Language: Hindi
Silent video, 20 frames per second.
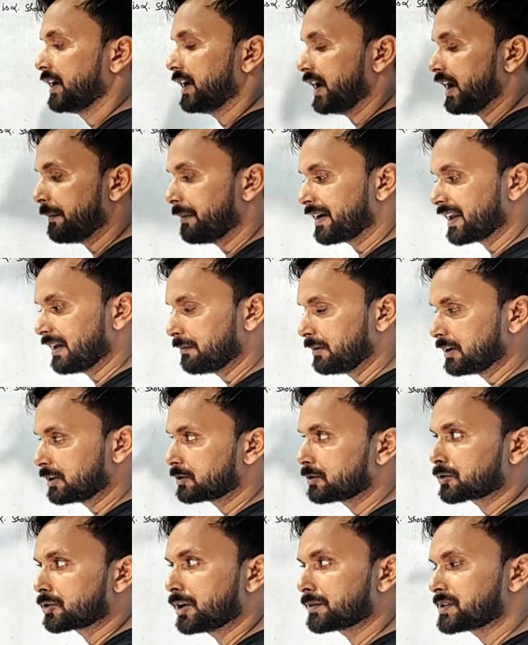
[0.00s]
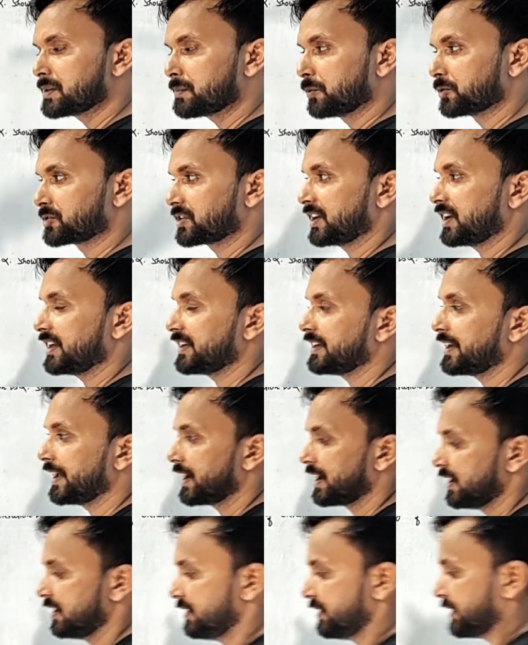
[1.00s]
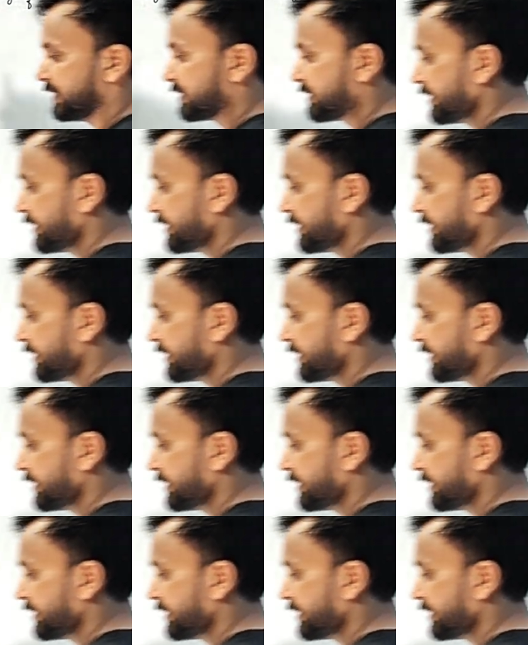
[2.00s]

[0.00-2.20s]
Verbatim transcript: अब अगर आप लिख दो आपसे पूछने नहीं आएगा